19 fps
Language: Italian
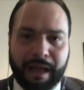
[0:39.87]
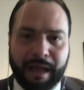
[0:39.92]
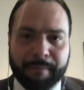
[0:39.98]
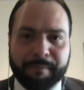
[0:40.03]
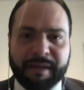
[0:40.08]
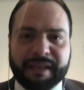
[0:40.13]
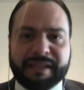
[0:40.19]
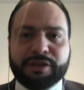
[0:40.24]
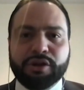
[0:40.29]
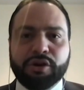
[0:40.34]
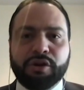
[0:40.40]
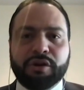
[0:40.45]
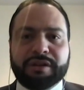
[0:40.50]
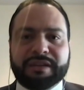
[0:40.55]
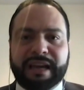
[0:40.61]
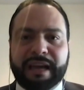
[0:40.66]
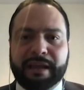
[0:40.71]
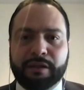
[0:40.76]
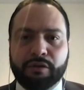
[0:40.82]

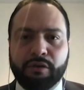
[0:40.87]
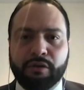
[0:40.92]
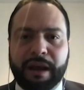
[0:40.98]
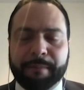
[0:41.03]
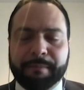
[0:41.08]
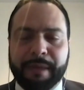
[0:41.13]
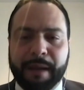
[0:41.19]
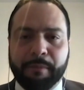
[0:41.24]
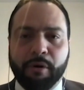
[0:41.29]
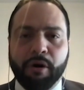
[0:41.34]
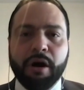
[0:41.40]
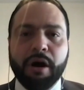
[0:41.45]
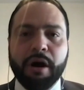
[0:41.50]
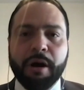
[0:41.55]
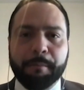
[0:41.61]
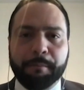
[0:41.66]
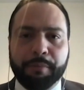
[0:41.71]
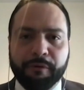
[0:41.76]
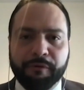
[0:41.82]
ambiziosa e noi l'abbiamo
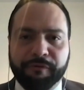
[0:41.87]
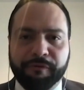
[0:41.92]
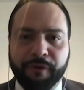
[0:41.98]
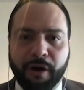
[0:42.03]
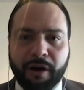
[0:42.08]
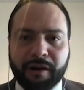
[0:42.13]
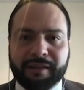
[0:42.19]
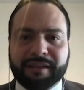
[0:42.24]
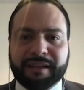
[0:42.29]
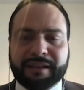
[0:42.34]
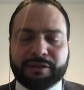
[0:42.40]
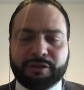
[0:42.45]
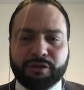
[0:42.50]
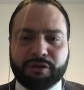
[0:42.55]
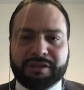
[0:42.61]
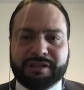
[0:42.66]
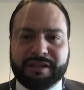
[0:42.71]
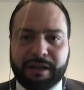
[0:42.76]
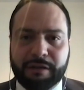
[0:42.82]
più volte
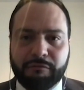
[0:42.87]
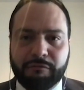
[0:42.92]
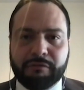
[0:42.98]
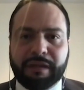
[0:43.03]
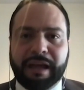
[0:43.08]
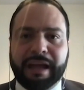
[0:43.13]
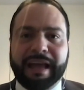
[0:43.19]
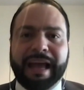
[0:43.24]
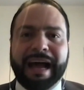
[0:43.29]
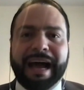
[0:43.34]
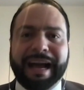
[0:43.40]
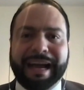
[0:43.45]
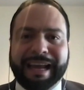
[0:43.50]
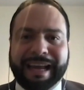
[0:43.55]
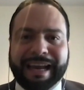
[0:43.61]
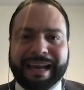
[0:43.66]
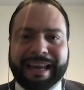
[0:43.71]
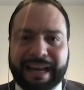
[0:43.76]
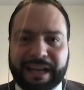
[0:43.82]
sostenuta e
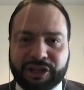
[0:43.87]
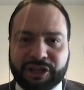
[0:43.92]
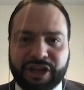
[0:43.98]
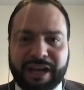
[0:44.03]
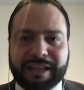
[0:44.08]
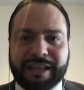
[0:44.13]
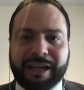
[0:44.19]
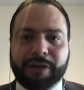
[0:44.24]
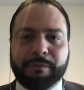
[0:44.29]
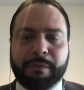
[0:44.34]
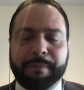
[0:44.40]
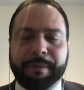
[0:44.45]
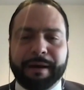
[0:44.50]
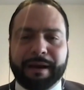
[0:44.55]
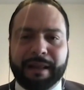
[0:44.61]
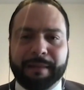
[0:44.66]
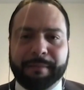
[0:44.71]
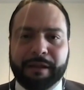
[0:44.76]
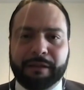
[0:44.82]
anche rilanciata come
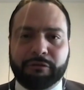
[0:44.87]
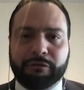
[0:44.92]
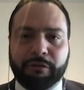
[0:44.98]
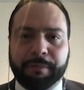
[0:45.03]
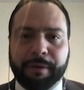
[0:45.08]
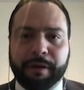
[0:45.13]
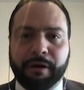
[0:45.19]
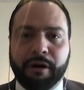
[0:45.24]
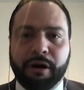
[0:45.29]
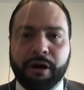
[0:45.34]
Parlamento europeo.